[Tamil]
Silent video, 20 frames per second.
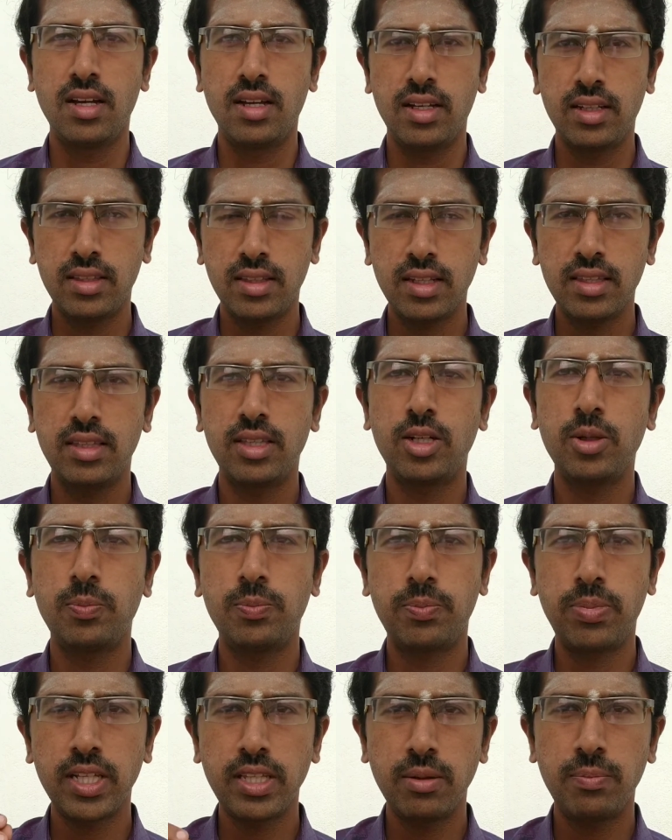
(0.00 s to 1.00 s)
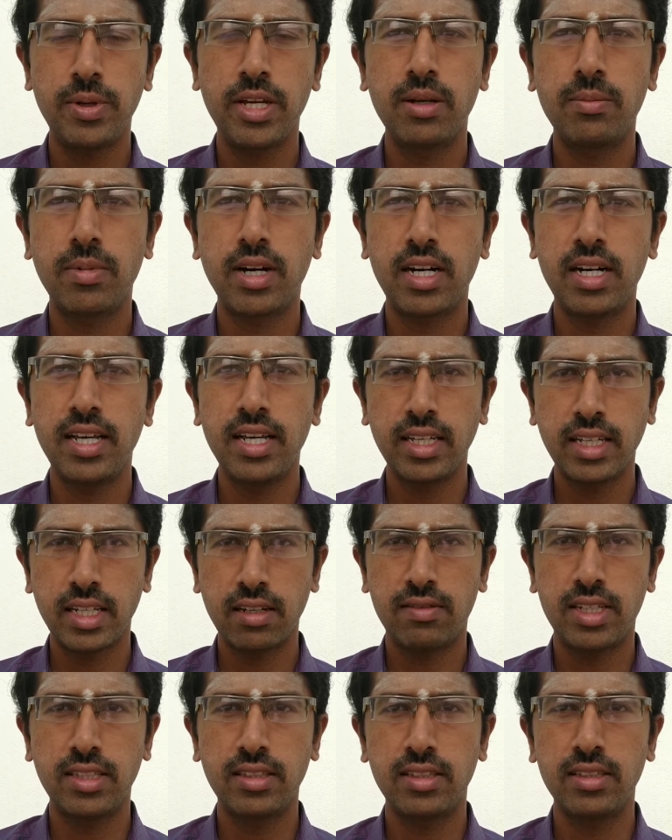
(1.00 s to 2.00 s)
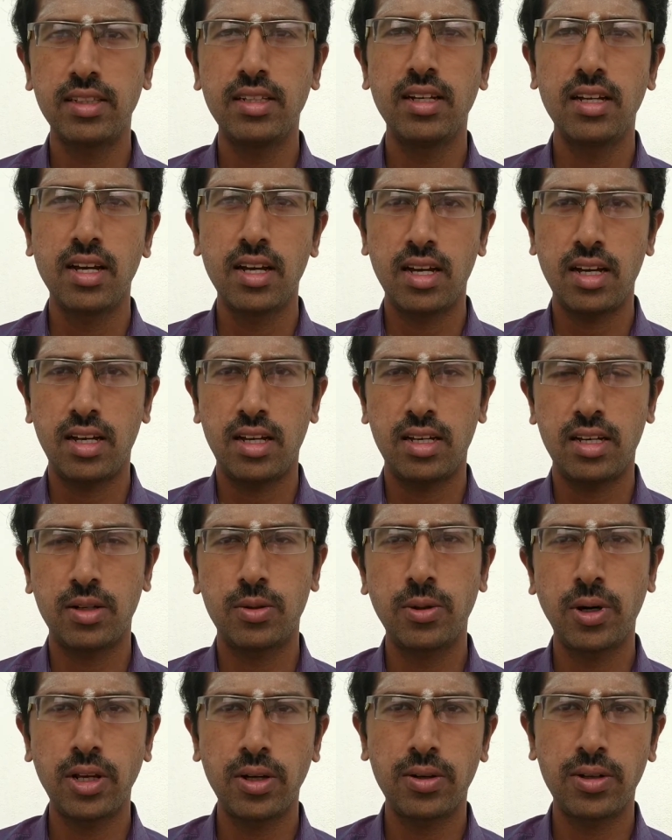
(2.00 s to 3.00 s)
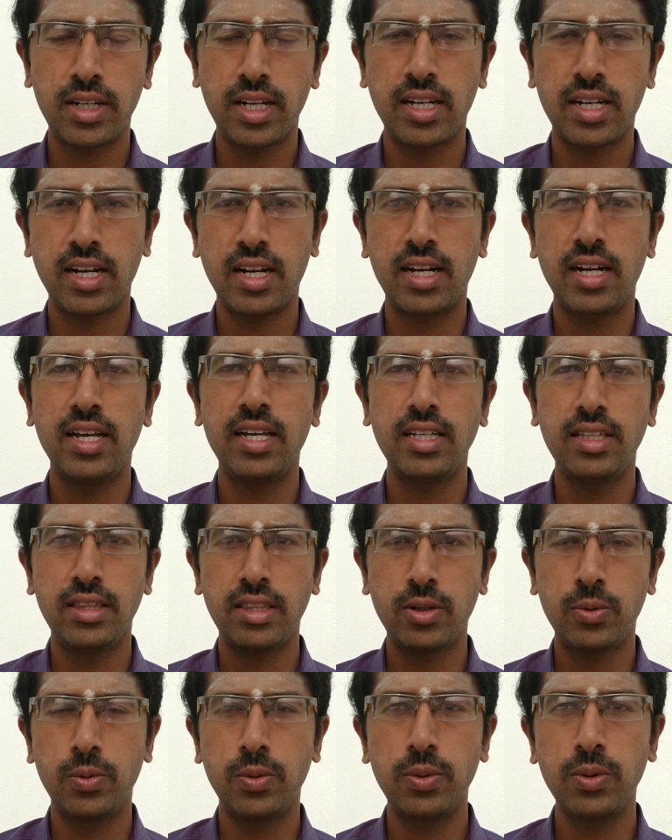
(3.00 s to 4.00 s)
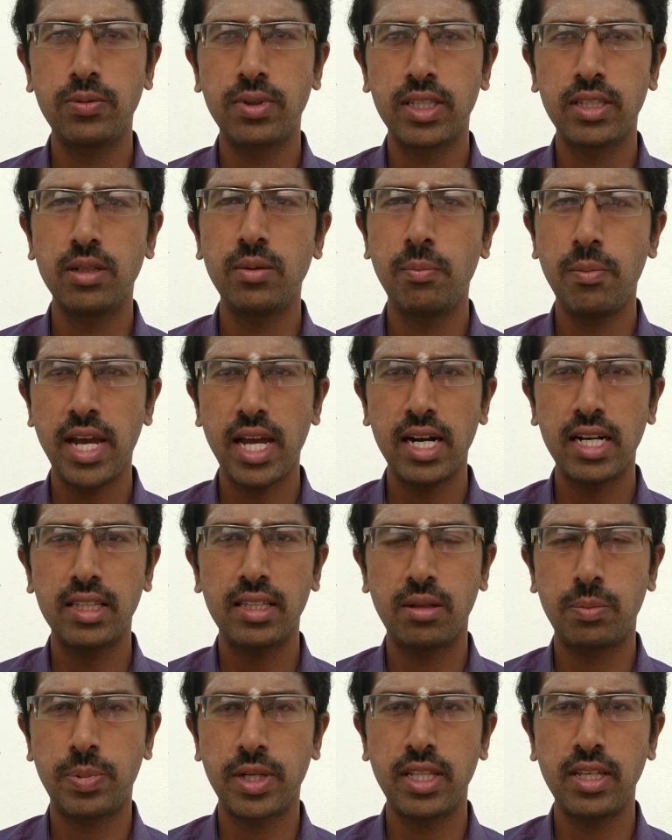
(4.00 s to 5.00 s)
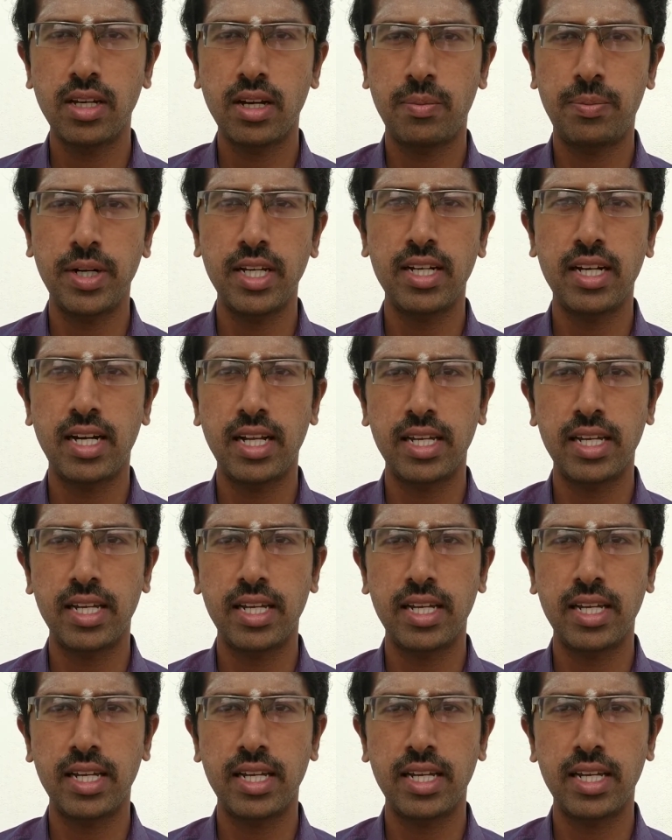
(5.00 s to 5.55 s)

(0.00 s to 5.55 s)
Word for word: இந்த திருப்பதி பெருமாளே இங்க வந்து குடிகொண்டனால இந்த ஊர் வந்து மேல திருப்பதி அப்படின்னு